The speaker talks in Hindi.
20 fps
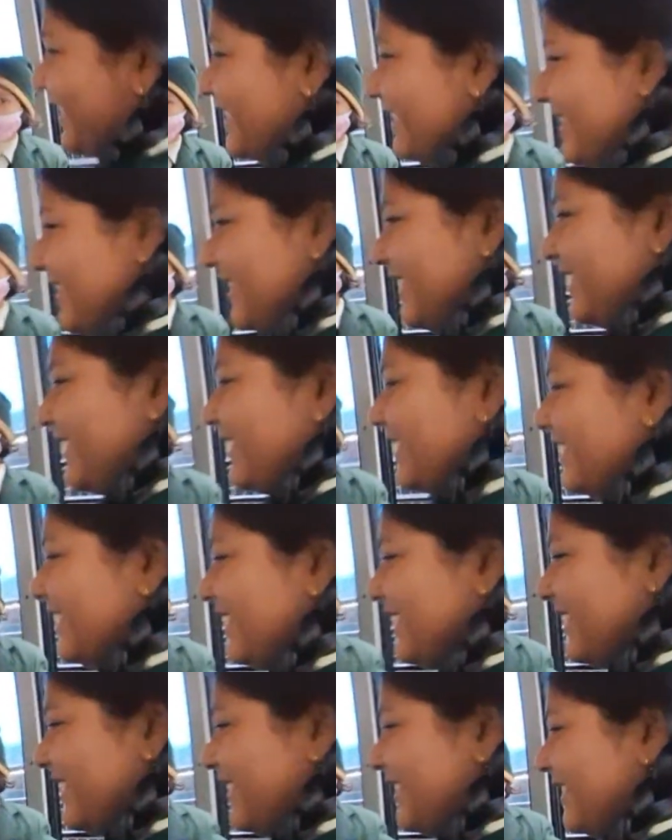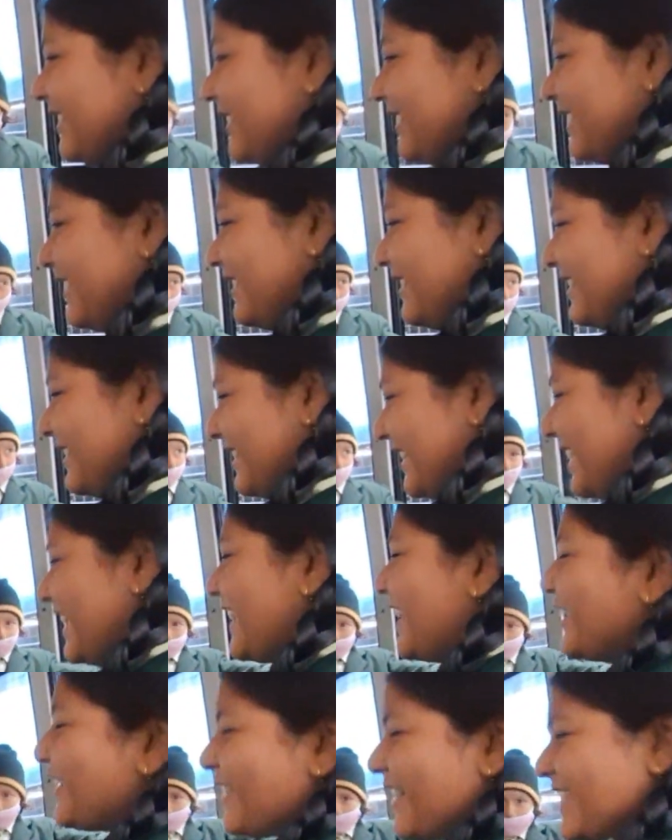कितने खुश हो रहे हैं ये
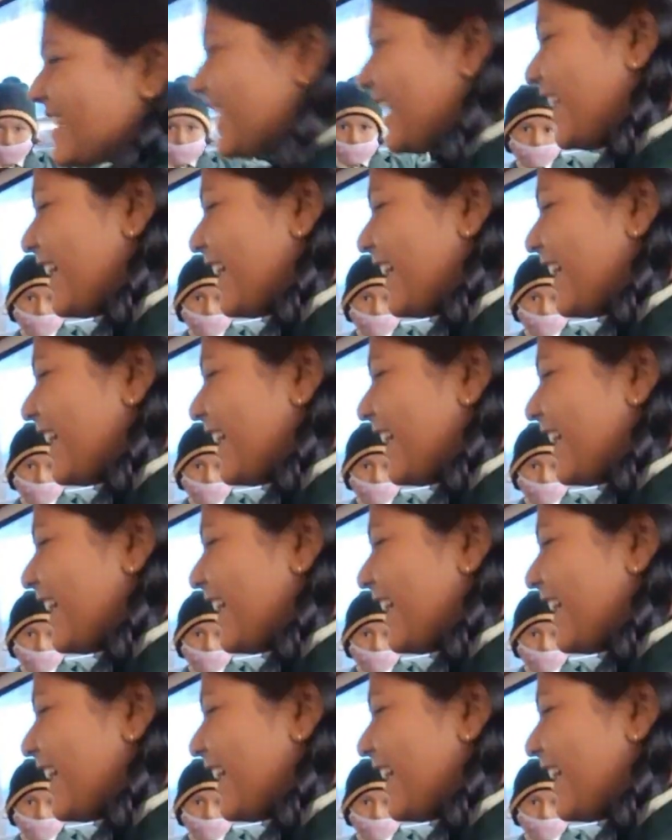क्यों